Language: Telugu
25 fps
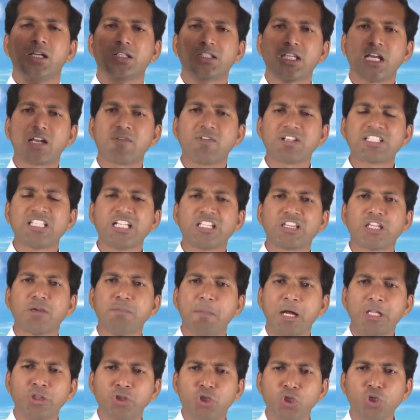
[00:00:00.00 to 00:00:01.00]
సర్వశక్తి
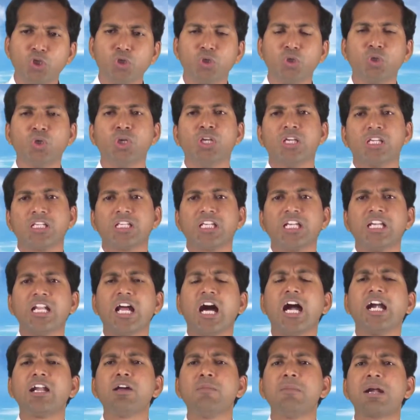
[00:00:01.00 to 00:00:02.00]
మంతుడు
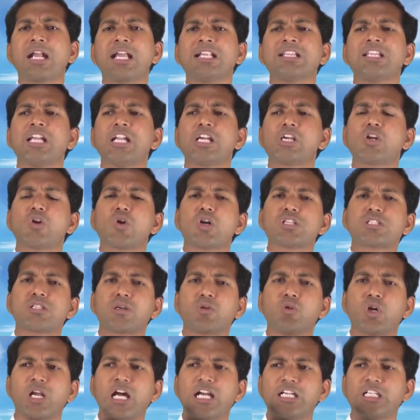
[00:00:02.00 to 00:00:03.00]
ఈనాడు మనందరికి కోసం
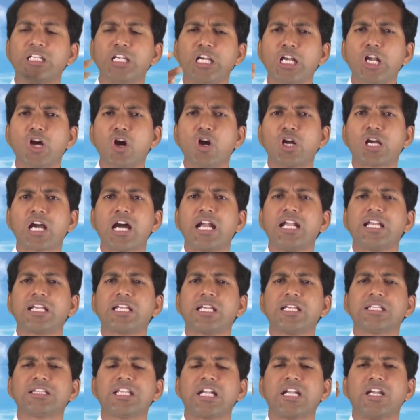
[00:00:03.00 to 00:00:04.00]
కూడా ఈ
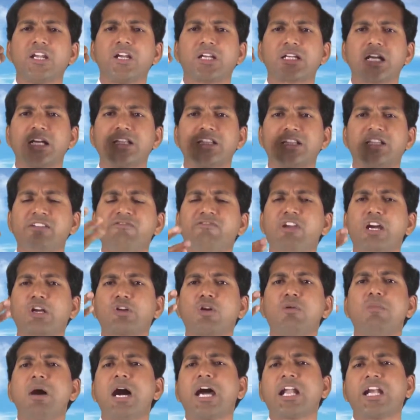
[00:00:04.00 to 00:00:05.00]
లోకానికి తన యొక్క దివ్య
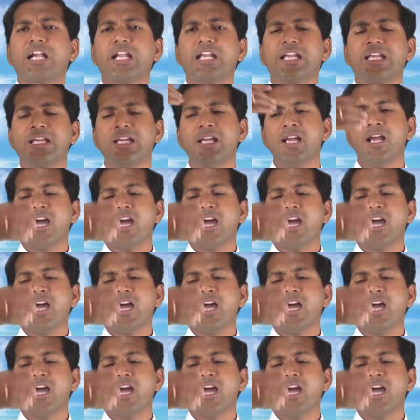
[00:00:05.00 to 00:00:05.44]
కుమారుని